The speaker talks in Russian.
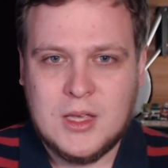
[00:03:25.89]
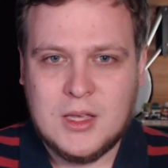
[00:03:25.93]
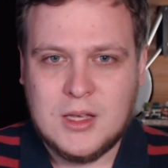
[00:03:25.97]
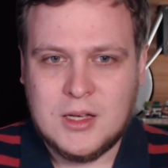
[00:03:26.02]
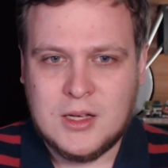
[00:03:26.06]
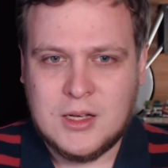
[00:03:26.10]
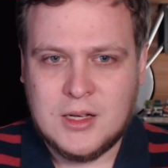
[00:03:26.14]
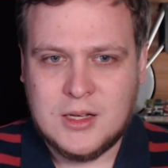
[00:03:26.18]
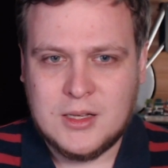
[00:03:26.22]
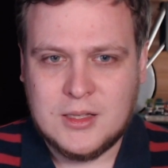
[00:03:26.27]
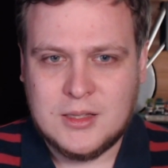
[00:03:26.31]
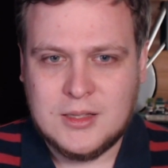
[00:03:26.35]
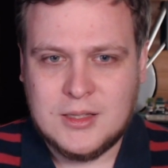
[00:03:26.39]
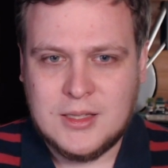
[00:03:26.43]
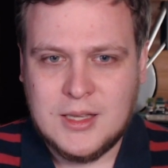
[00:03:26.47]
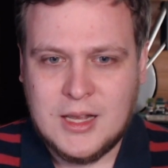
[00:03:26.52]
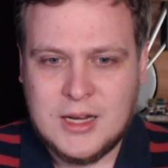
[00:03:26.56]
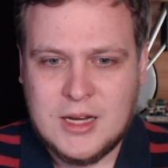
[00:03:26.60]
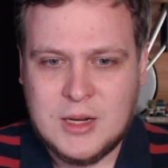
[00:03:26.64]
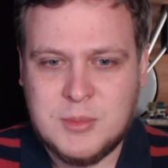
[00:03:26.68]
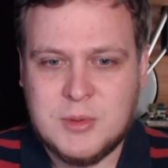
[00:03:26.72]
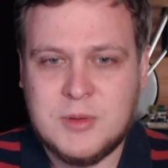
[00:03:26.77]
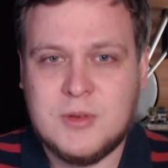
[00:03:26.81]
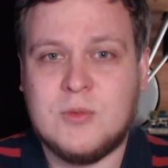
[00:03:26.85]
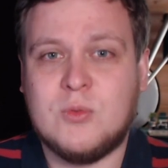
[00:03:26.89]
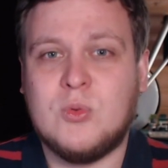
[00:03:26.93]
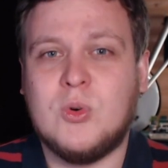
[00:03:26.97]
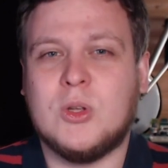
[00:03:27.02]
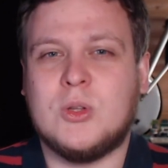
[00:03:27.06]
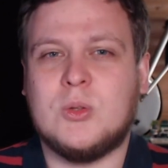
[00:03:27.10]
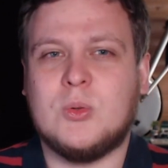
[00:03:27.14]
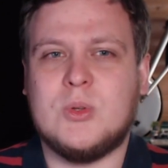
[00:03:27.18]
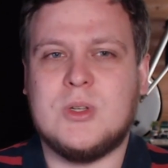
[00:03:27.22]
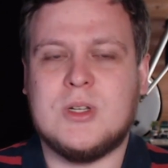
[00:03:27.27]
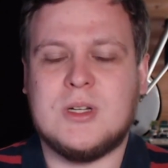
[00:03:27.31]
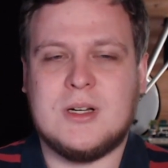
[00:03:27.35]
А, далее вы,
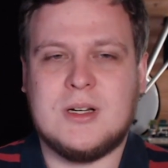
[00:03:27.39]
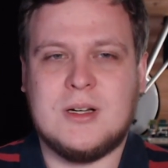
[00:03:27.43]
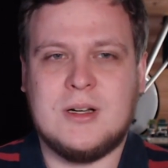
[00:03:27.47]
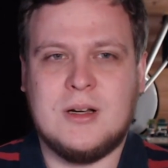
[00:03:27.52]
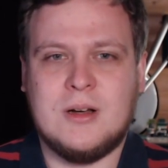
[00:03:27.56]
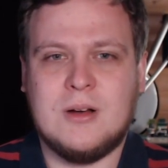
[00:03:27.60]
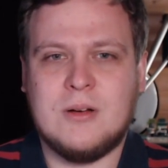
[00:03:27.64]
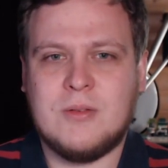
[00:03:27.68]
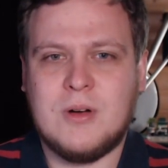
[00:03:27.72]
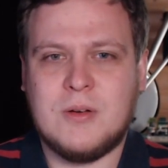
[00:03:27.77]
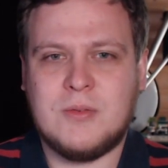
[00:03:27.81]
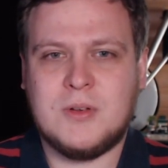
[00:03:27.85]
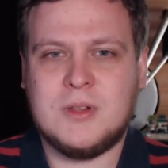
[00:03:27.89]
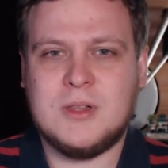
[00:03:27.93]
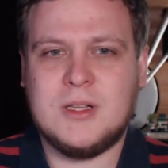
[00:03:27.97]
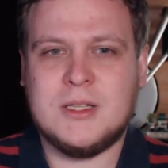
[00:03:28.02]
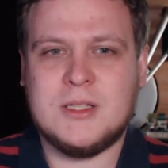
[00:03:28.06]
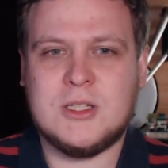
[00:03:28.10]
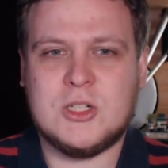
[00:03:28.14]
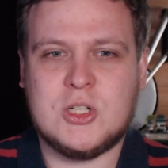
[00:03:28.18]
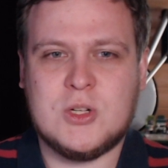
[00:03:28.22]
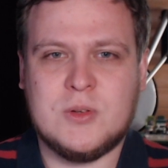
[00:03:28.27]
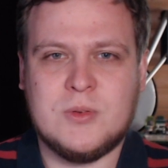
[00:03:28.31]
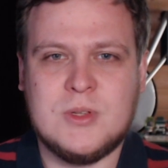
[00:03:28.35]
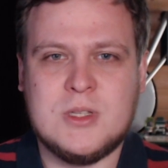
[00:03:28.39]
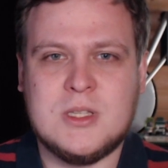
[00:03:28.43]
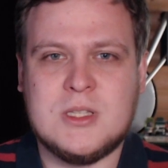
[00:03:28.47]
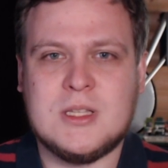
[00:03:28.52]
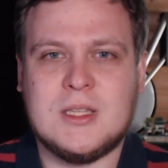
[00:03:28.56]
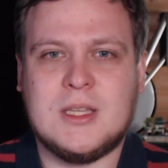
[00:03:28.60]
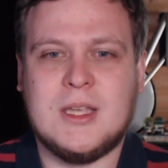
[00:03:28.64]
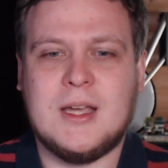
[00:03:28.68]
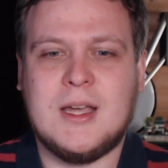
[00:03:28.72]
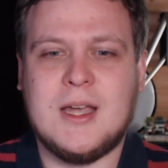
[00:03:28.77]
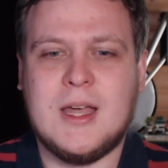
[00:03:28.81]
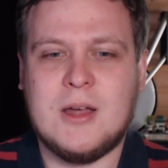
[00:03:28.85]
вот у них а, во вкладыше видите
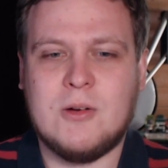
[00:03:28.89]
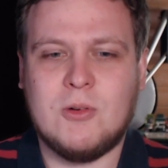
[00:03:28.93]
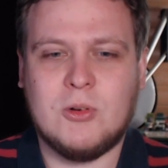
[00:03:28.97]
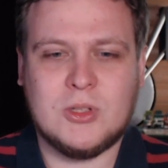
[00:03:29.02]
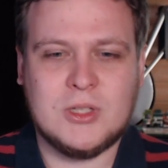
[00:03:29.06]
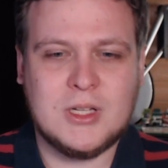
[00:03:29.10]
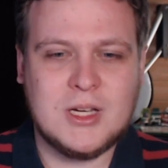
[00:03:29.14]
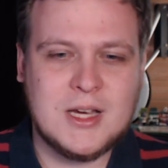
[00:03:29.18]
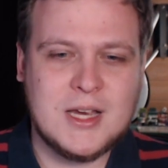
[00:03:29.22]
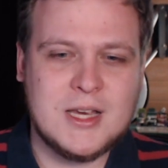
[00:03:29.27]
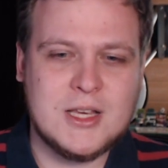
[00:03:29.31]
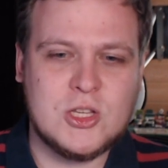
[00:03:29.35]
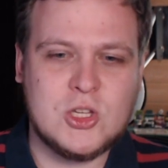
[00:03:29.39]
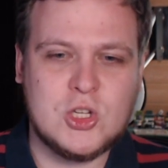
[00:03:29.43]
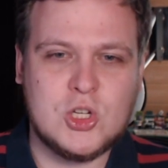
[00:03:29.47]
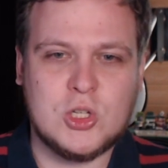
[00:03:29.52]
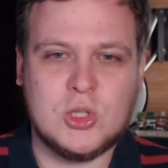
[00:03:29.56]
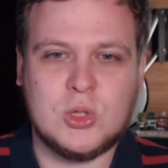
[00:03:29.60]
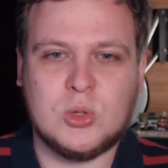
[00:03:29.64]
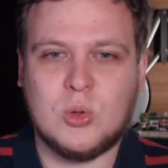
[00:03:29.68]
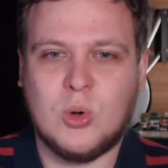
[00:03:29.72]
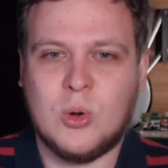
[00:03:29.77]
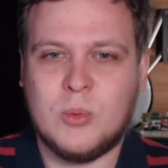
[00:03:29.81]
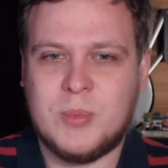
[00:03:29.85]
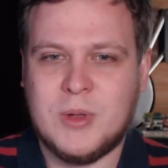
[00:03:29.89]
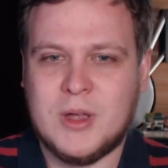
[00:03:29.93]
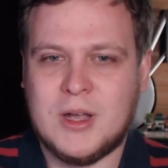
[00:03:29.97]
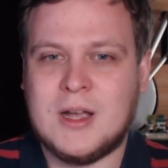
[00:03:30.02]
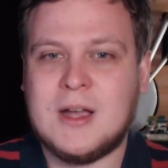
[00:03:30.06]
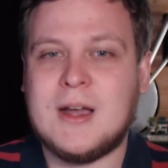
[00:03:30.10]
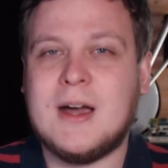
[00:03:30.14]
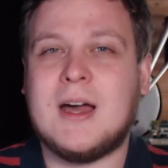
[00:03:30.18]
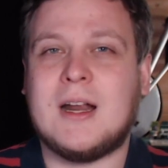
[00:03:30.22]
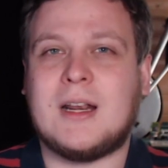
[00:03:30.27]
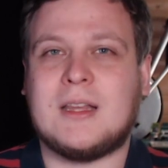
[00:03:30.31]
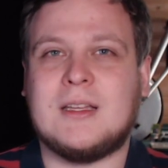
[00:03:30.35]
такая вот хэтчетопия
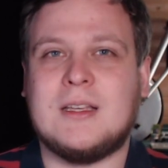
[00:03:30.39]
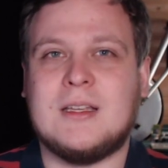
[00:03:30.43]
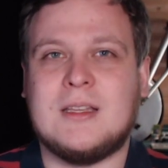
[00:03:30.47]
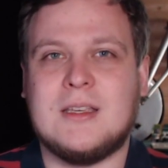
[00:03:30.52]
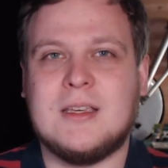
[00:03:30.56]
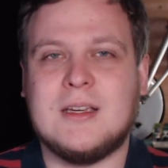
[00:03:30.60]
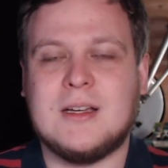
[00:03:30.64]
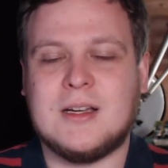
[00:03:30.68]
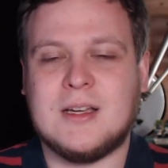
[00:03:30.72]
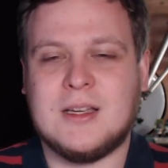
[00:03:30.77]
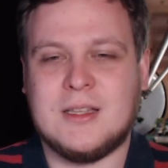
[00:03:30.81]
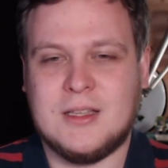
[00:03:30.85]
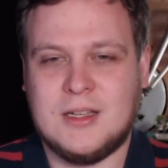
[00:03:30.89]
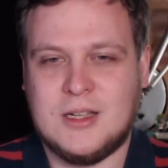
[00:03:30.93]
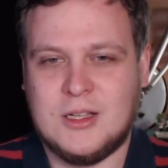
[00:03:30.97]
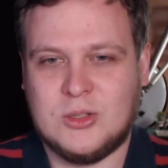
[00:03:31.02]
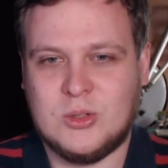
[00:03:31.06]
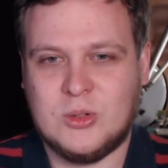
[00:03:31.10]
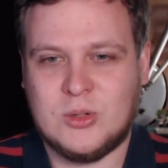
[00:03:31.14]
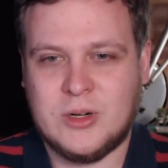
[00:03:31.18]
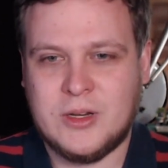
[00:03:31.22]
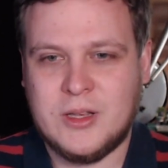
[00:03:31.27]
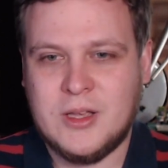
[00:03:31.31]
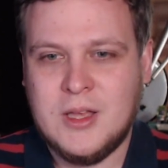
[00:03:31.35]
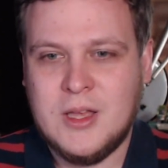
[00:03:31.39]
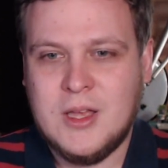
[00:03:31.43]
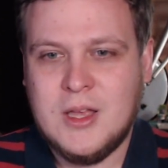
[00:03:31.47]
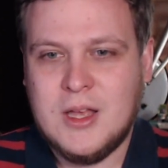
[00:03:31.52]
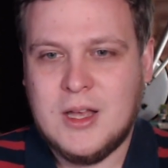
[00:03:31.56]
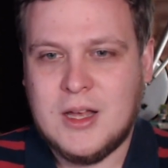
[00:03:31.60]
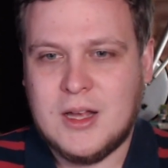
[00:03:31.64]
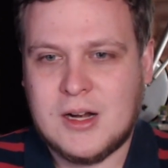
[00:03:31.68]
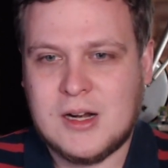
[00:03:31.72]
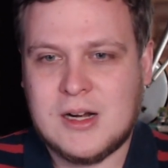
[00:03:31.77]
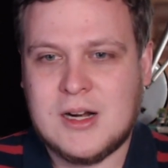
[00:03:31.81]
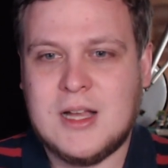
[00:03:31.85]
карта некая, на которой
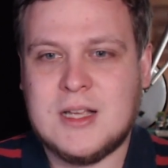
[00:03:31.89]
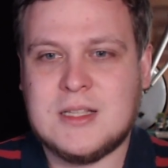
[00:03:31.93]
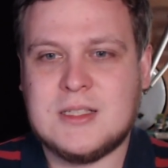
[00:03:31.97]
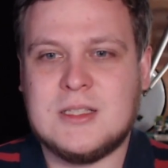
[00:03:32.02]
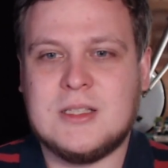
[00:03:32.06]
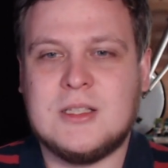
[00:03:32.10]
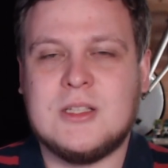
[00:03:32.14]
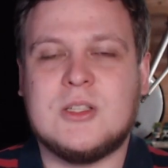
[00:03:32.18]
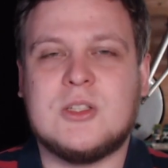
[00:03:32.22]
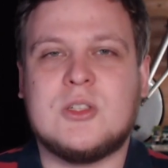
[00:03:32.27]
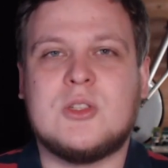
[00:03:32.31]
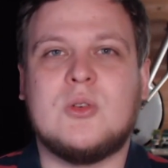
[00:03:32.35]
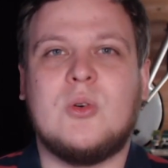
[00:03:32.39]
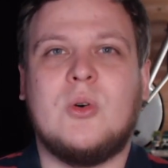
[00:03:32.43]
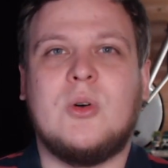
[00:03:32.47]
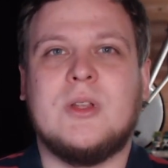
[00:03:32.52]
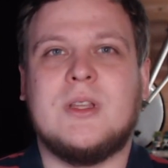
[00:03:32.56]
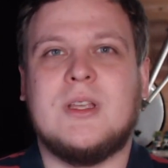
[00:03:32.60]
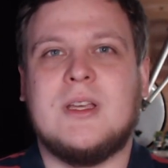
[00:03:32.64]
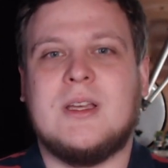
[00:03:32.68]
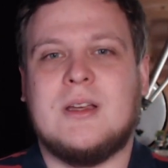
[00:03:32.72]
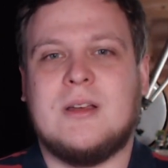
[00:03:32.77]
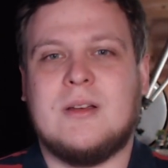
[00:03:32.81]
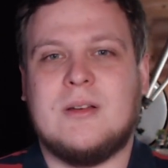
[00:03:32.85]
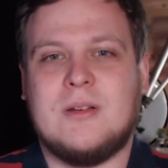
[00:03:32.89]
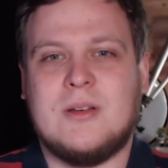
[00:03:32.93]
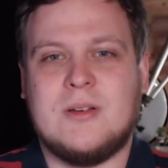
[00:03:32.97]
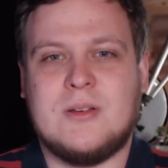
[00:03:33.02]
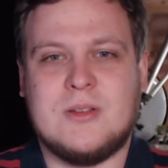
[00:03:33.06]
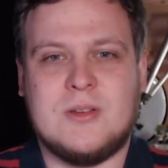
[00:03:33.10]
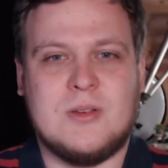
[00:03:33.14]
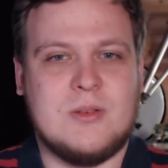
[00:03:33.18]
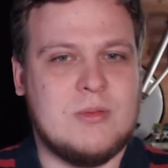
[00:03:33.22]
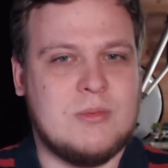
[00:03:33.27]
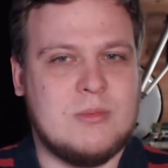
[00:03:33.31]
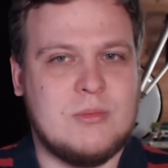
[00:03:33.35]
разные зоны
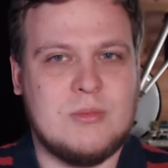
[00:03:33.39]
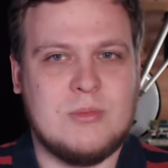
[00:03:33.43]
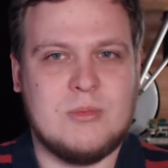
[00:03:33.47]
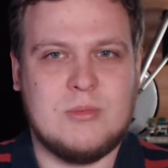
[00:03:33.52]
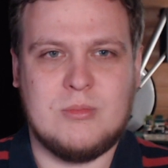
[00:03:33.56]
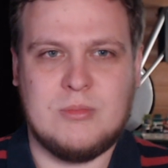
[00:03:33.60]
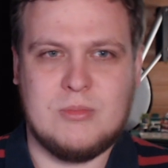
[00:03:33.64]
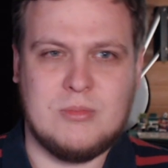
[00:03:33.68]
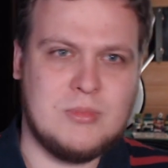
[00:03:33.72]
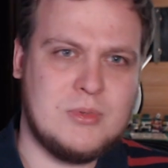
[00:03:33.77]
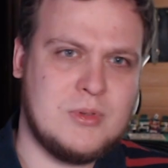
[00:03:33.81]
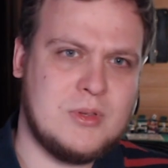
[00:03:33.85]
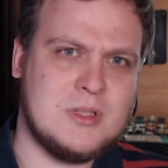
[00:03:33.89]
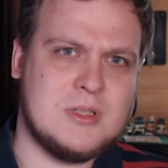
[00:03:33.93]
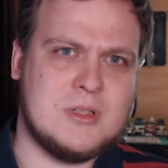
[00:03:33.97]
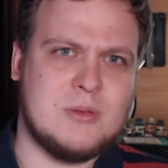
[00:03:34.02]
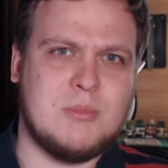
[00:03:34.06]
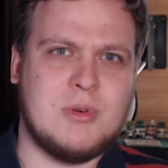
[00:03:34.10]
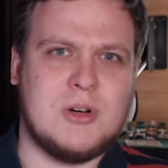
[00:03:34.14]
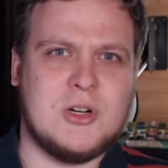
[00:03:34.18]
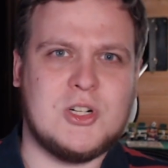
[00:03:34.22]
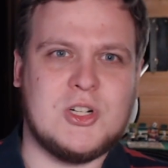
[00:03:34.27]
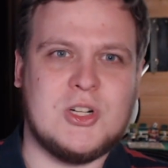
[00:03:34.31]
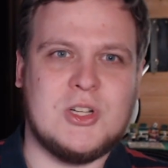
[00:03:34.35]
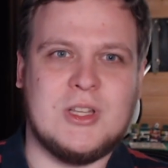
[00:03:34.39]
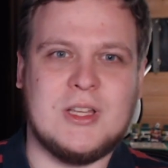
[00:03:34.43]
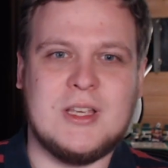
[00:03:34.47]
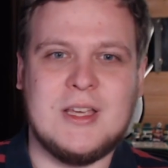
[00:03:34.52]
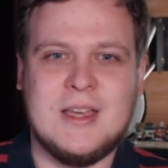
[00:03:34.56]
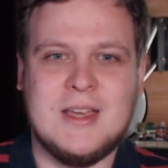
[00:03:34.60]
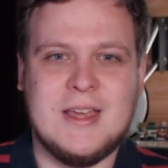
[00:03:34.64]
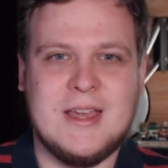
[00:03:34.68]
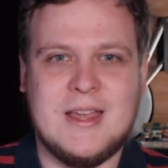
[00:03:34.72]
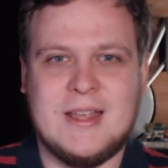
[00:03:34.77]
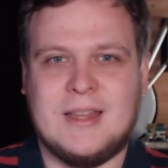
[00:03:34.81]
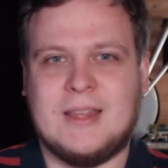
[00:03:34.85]
э,
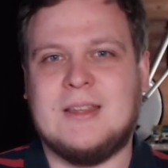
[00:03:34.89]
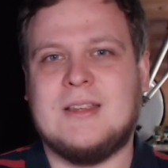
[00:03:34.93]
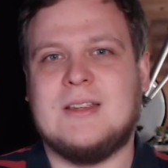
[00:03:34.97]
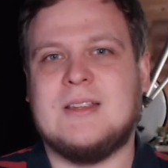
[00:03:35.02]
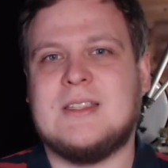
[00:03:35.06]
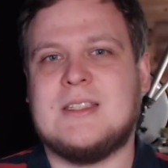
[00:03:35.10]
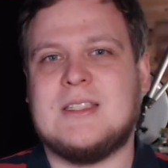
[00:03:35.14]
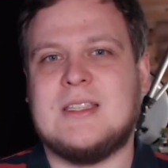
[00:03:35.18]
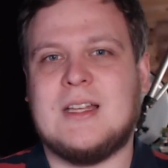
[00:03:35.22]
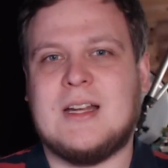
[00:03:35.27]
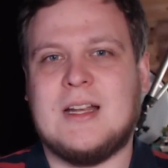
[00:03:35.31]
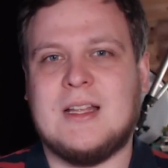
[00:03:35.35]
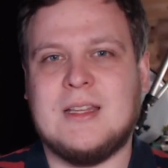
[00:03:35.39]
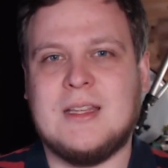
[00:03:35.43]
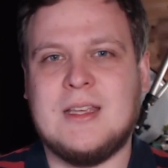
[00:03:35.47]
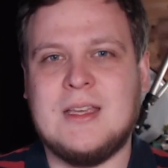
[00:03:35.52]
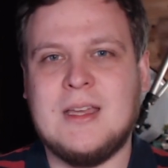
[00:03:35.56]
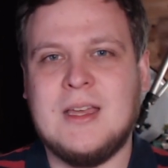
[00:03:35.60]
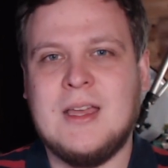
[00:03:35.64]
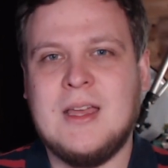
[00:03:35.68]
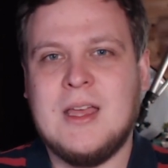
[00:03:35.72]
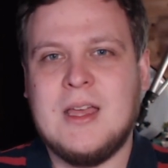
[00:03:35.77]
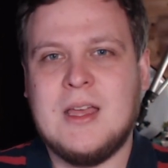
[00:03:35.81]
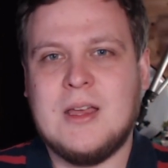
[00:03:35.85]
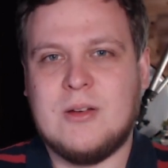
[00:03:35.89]
изображены этой стороны.